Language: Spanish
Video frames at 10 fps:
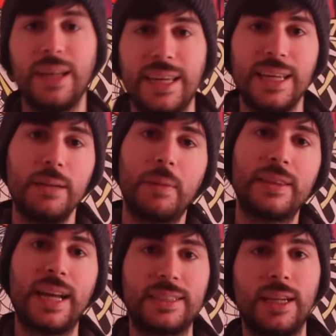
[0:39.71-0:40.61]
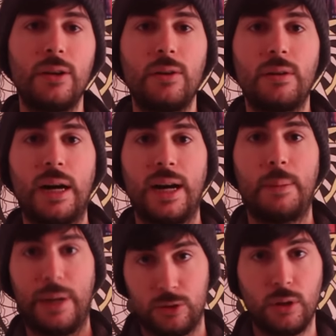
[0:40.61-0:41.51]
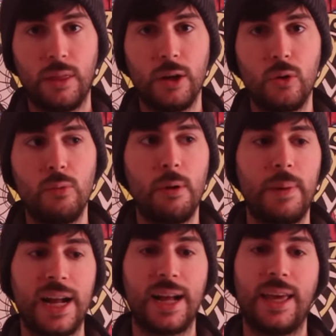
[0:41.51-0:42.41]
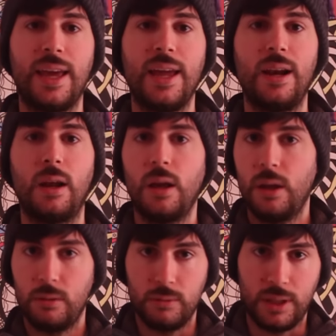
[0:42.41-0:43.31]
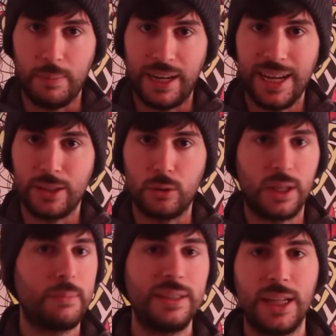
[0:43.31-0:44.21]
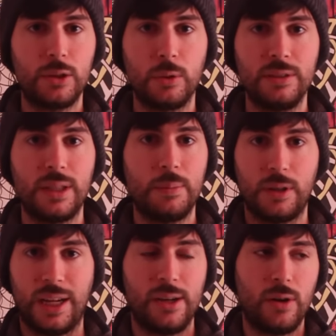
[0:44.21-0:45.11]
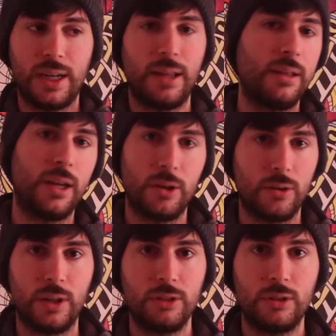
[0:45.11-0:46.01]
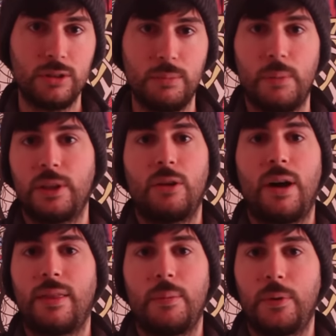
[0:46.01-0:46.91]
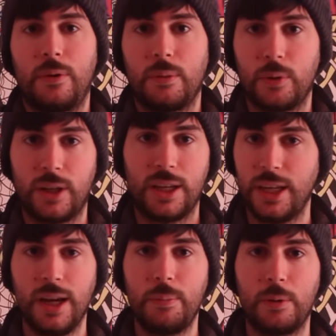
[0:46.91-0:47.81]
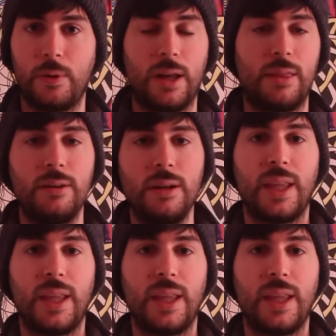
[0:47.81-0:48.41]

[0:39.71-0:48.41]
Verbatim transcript: Y mandárselo a Pastor del Cubo para que él de manera totalmente altruista, porque él no gana dinero con esto, simplemente lo hace por, porque quiere, por vocación.